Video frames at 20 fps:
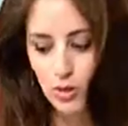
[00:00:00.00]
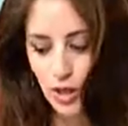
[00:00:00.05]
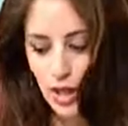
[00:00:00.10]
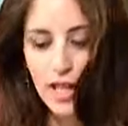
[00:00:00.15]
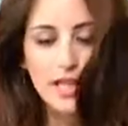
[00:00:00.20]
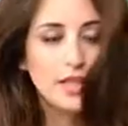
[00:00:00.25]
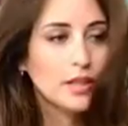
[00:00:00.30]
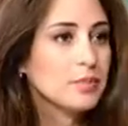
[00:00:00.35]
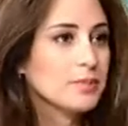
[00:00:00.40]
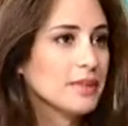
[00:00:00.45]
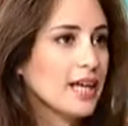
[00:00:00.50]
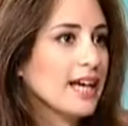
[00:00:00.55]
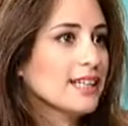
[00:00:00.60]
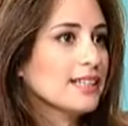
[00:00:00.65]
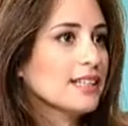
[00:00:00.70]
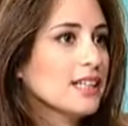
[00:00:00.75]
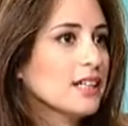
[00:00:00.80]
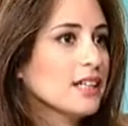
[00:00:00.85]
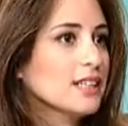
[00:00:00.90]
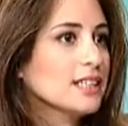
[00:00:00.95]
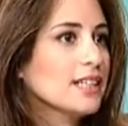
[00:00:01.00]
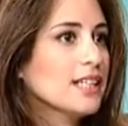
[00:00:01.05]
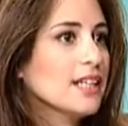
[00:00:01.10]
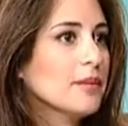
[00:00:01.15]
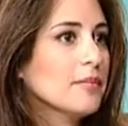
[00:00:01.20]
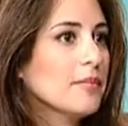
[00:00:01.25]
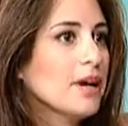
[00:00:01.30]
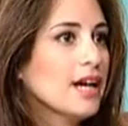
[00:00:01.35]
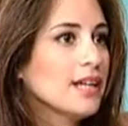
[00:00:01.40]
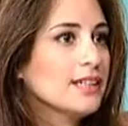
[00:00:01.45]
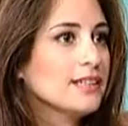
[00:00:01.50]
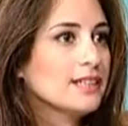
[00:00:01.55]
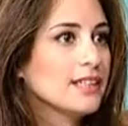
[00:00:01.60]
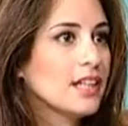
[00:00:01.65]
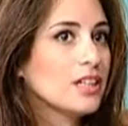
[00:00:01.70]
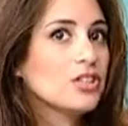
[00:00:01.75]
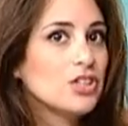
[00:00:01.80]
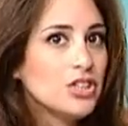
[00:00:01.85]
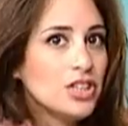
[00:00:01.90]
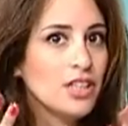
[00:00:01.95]
قريب حتى الناس اللي ما
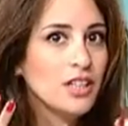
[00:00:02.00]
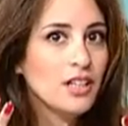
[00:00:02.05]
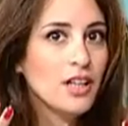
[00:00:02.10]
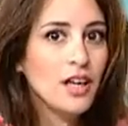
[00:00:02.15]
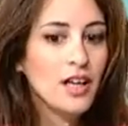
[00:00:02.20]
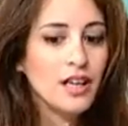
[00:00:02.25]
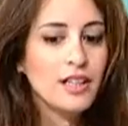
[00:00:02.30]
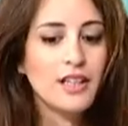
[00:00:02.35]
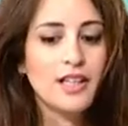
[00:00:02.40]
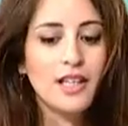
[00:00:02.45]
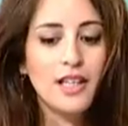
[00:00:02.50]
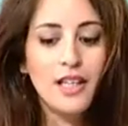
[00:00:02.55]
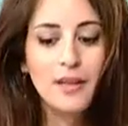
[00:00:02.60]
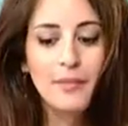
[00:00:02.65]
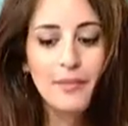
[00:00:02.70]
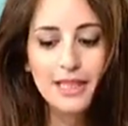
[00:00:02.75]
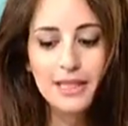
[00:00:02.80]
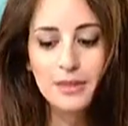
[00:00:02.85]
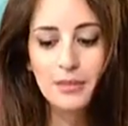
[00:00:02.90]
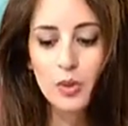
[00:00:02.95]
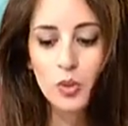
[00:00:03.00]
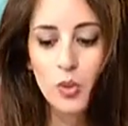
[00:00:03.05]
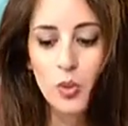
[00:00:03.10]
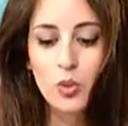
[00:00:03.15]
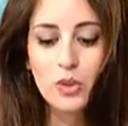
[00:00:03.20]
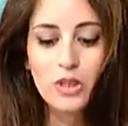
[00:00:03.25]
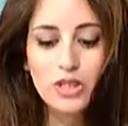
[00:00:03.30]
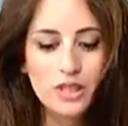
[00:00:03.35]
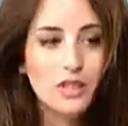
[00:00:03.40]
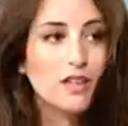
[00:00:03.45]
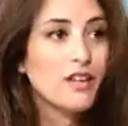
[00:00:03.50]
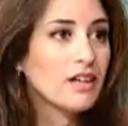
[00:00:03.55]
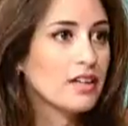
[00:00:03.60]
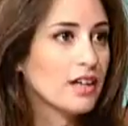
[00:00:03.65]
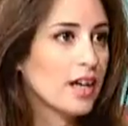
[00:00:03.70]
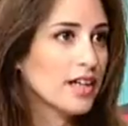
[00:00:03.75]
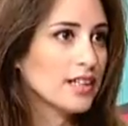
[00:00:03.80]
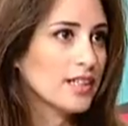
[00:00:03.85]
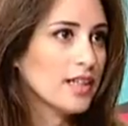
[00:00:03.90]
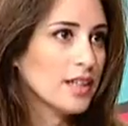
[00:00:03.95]
عندها شيء يعني اللي بس بتعوز
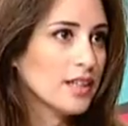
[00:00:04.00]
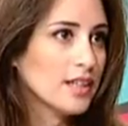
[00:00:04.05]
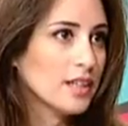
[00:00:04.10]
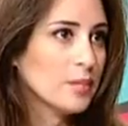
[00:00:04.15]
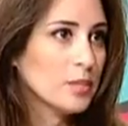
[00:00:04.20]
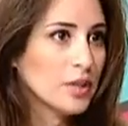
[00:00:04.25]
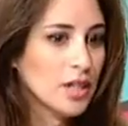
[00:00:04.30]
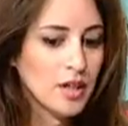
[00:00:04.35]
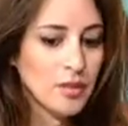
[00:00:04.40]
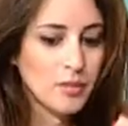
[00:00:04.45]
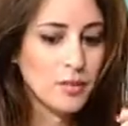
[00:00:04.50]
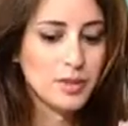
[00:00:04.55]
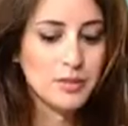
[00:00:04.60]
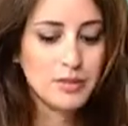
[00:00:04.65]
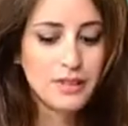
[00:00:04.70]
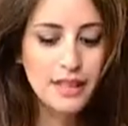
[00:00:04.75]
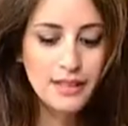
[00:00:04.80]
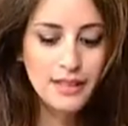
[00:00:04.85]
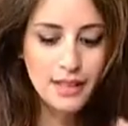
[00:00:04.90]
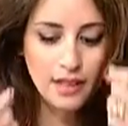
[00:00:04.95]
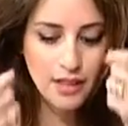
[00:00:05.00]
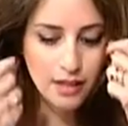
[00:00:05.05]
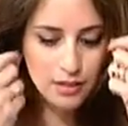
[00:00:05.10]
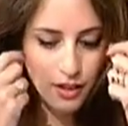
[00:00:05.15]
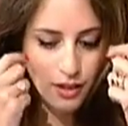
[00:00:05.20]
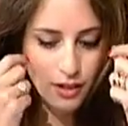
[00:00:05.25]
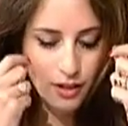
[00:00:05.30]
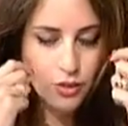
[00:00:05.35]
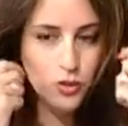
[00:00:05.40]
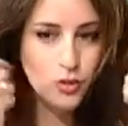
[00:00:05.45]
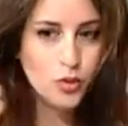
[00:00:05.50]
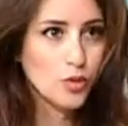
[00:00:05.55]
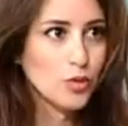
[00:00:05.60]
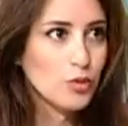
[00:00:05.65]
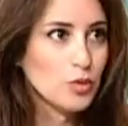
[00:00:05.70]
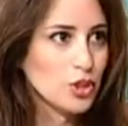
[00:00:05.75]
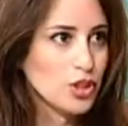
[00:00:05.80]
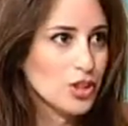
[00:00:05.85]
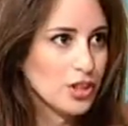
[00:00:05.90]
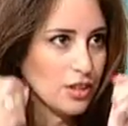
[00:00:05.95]
تقرا عن قريب بس بدها تضل تحط
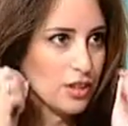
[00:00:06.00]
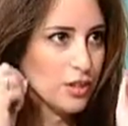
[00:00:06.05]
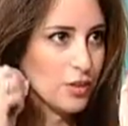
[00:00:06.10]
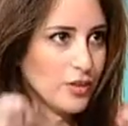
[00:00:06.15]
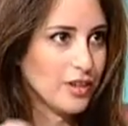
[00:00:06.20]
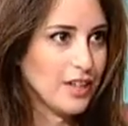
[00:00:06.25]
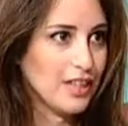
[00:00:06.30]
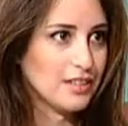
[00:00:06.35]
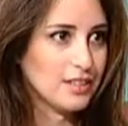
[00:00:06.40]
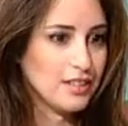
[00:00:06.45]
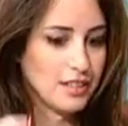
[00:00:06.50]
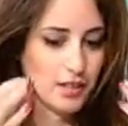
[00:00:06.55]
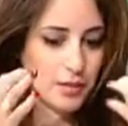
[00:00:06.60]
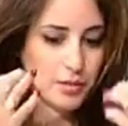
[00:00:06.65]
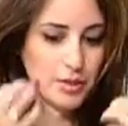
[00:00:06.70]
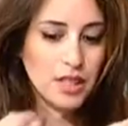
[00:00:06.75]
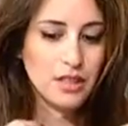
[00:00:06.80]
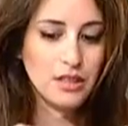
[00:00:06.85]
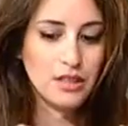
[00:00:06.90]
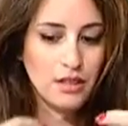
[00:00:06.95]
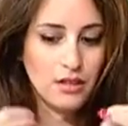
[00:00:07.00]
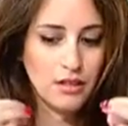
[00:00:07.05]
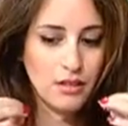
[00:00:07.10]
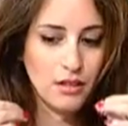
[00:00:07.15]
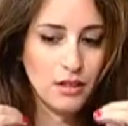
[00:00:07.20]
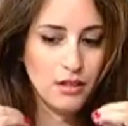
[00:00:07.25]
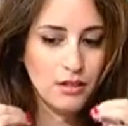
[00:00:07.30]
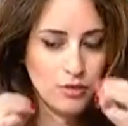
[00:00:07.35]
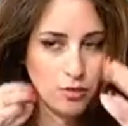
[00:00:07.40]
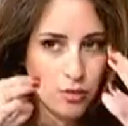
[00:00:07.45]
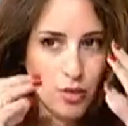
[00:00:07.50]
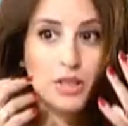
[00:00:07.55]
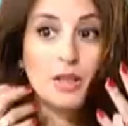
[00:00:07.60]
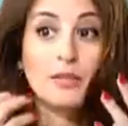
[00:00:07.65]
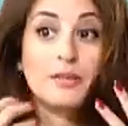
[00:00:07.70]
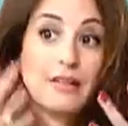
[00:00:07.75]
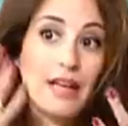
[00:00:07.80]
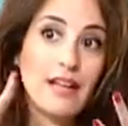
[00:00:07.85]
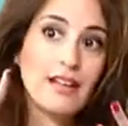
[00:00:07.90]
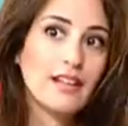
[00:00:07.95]
وتشيل اللونات يعني بدها تقرا
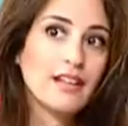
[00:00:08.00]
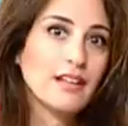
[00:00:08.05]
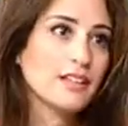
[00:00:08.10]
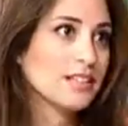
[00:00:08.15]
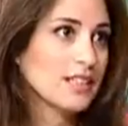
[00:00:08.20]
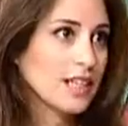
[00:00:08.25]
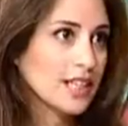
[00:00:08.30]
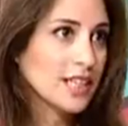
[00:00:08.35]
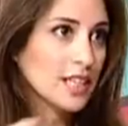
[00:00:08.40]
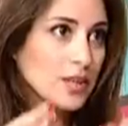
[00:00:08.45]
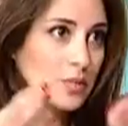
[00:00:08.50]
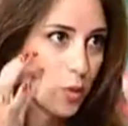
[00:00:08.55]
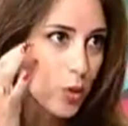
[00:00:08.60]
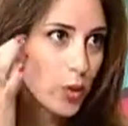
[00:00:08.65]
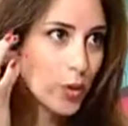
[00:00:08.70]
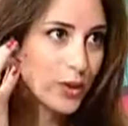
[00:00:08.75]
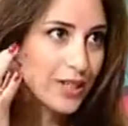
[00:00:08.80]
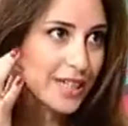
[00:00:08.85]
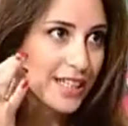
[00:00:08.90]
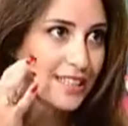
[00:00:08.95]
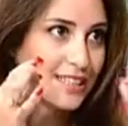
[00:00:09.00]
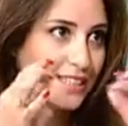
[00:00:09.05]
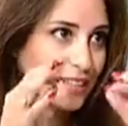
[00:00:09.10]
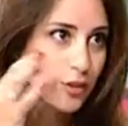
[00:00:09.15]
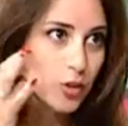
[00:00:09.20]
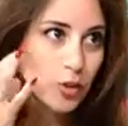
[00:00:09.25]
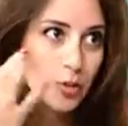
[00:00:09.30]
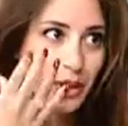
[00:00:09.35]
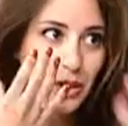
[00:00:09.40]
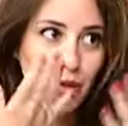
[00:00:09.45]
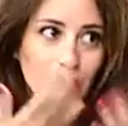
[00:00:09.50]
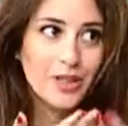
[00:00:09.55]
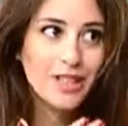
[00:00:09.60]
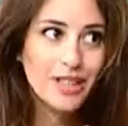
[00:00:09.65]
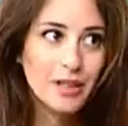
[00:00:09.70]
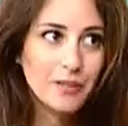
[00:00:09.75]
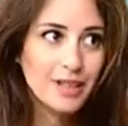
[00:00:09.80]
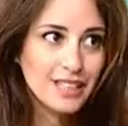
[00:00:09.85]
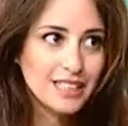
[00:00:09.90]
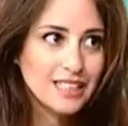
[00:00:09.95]
وقتها بتعلي راسها اكيد بهول اللونات الدميريون
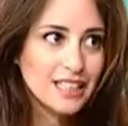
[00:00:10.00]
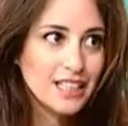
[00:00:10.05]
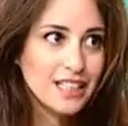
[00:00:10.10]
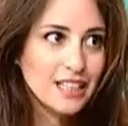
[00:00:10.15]
اللي بس